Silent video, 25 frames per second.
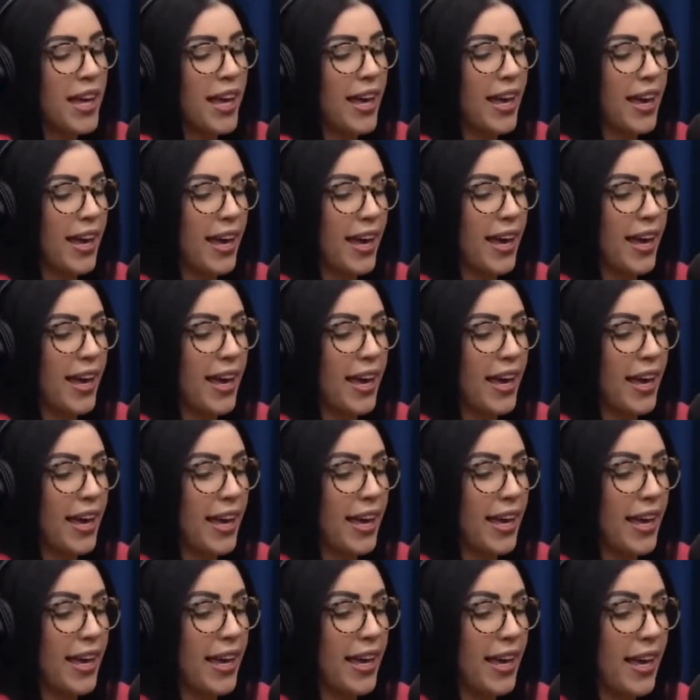
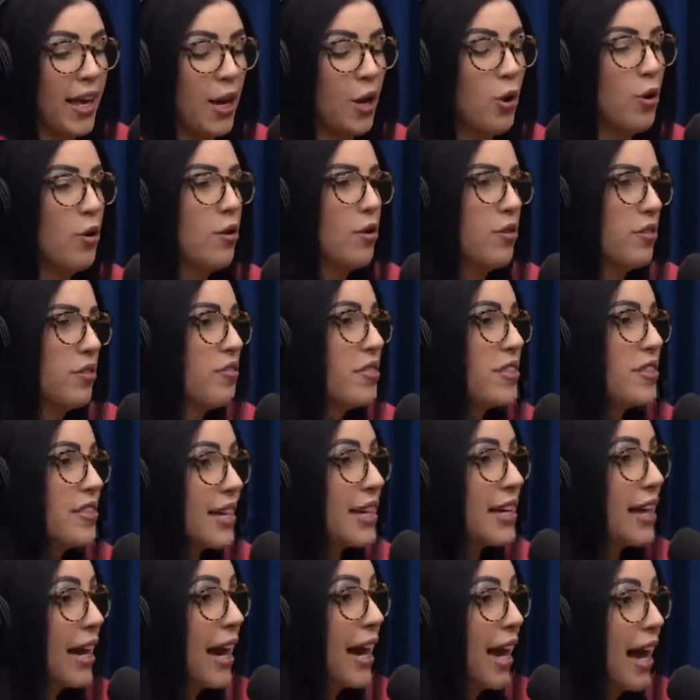É, eu fiz
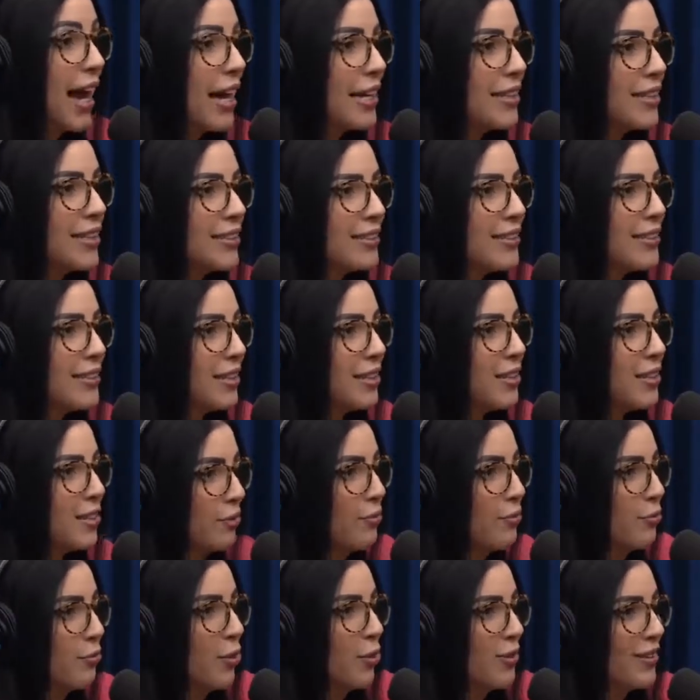a cagada de
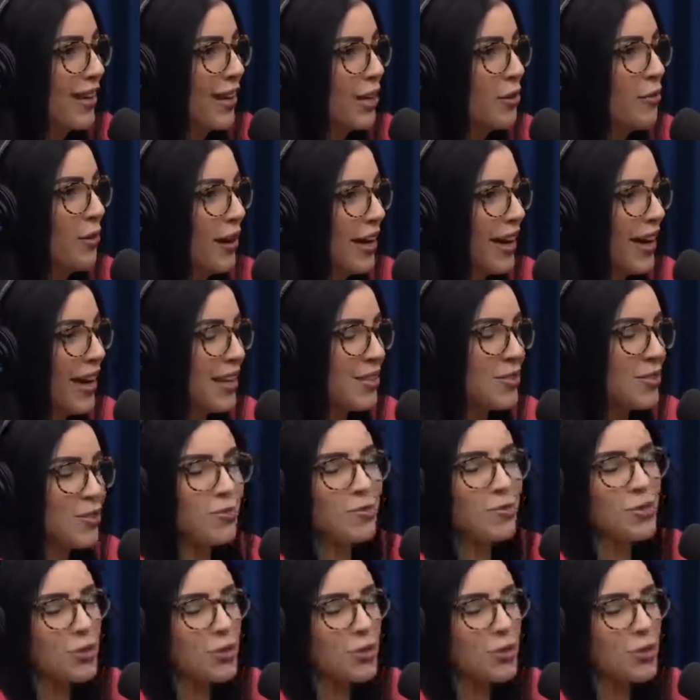votar no Écio.